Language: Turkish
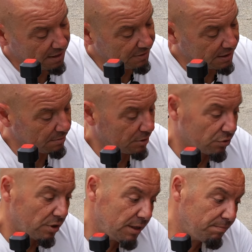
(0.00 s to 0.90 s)
Efendime
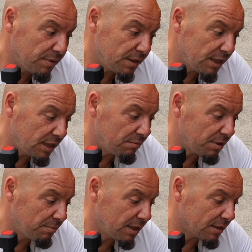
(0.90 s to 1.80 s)
söyleyeyim
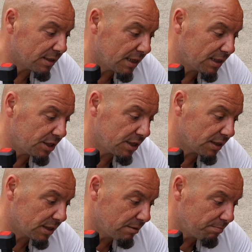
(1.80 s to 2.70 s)
dediğim gibi
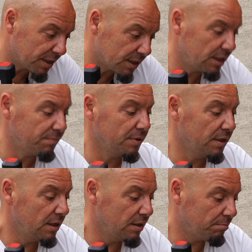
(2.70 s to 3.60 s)
sadece zımparalayıp
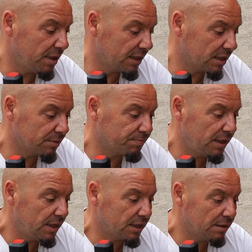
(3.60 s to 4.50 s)
balata
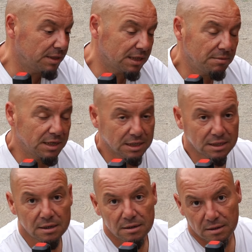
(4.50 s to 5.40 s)
spreyiyle ile
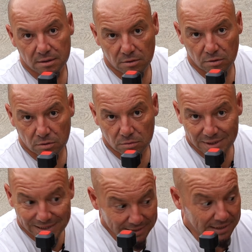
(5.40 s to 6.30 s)
temizlemeniz
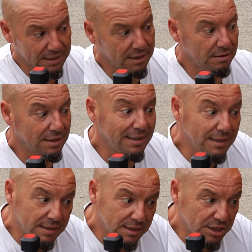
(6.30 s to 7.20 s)
sesi
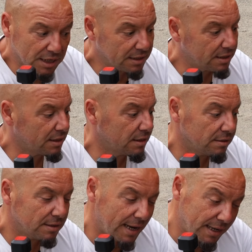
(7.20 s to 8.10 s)

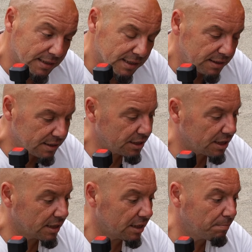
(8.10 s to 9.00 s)
indirecektir. En aza
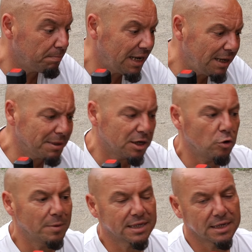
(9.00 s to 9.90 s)
indirecektir. Belli bir
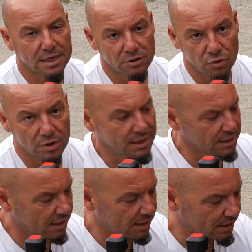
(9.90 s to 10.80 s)
kilometreden sonra
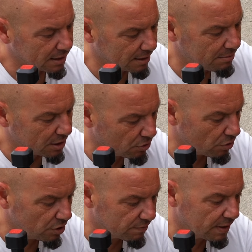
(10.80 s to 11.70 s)
zaten
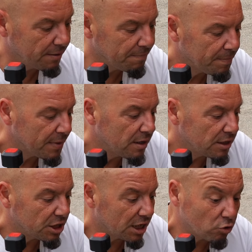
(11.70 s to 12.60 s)
stabilizatörünüz ve
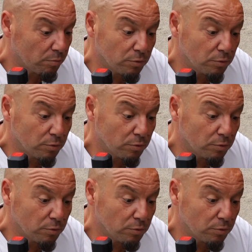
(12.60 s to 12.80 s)
çeki